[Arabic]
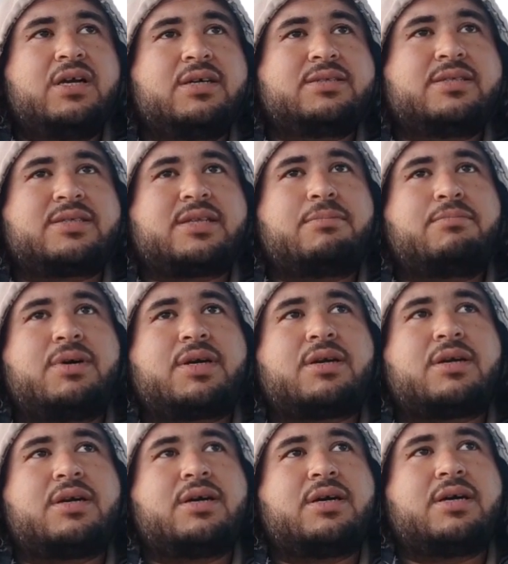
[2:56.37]

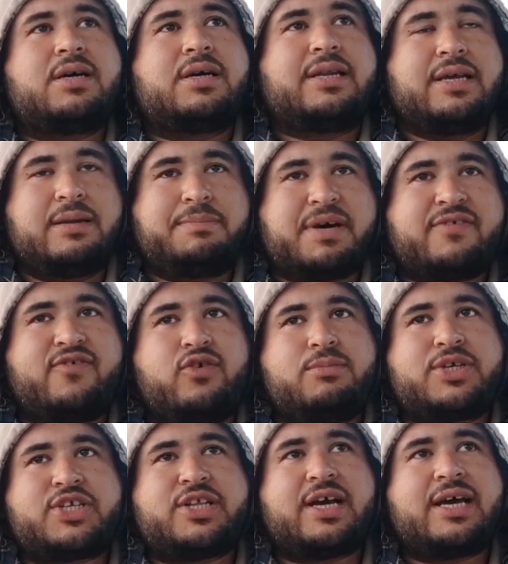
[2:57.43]
الدستمبر البرفو
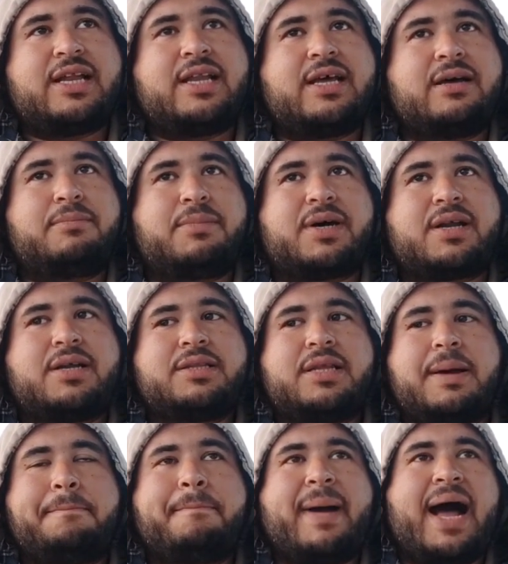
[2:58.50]
بيشتغل
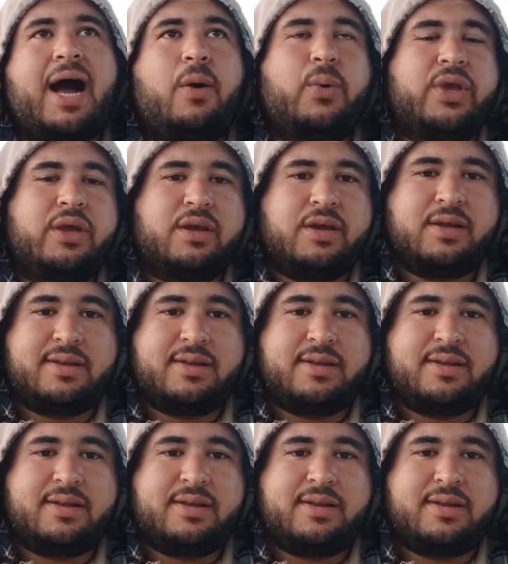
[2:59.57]
مرض معوي